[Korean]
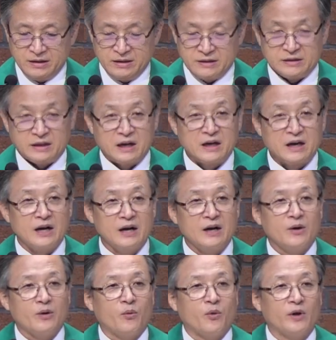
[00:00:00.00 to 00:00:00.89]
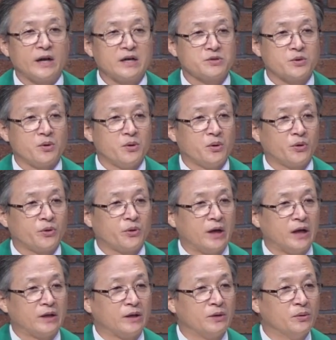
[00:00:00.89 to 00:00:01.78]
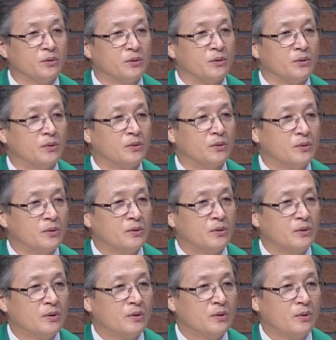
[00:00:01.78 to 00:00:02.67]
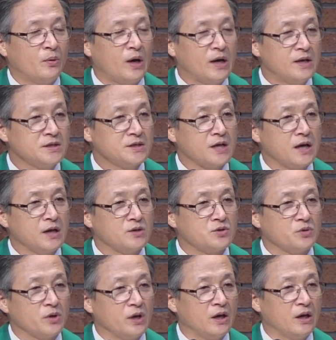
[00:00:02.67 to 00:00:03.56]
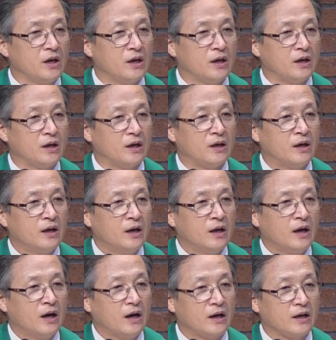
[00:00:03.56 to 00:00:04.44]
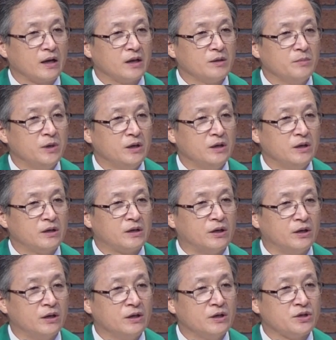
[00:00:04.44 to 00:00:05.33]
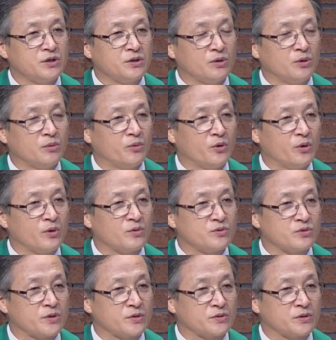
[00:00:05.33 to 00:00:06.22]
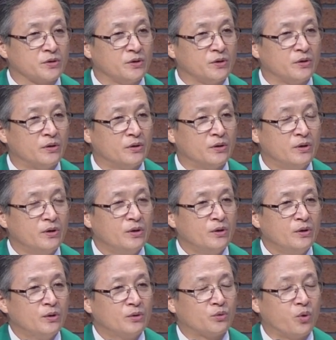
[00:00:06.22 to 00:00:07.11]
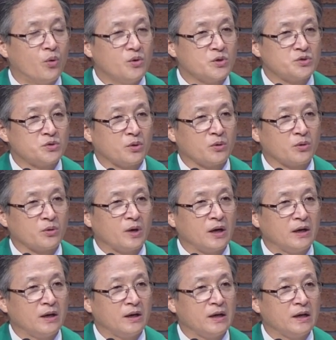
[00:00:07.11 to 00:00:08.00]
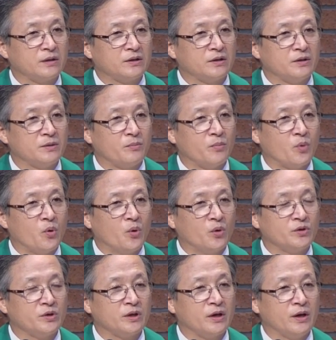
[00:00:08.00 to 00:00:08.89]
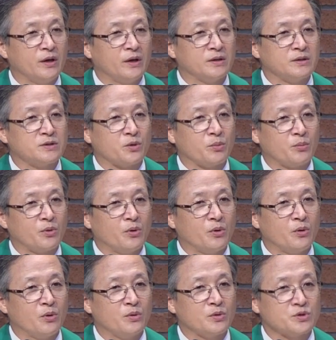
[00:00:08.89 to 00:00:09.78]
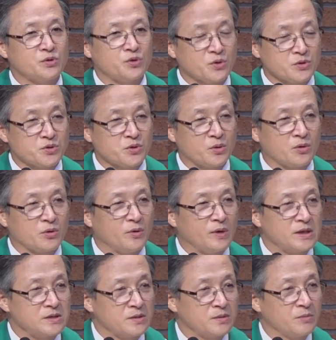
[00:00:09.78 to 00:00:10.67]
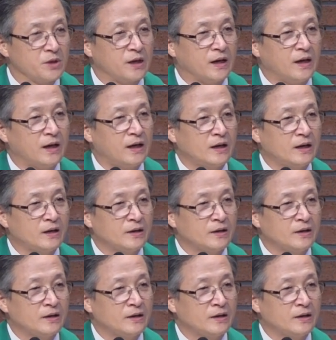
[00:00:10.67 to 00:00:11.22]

내가 원해서 온 것도 아니고 환상 중에 하나님이 계시로 보여주셔서 동쪽으로 갈라 했던 모든 계획을 접고 서쪽으로 왔습니다.